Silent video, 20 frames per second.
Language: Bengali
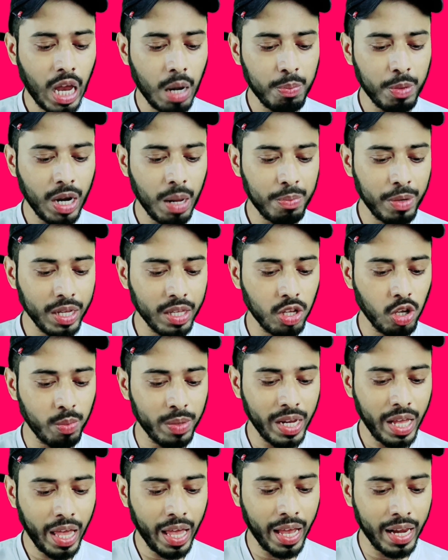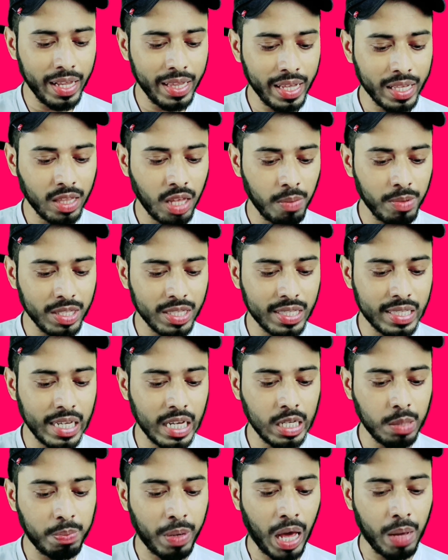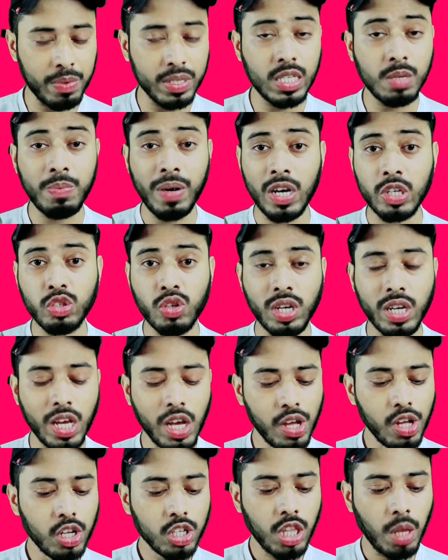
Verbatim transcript: তারপরে আপনার কী করবেন এখানে দেখতে পাবেন সেট প্রাইভেসি পাসওয়ার্ড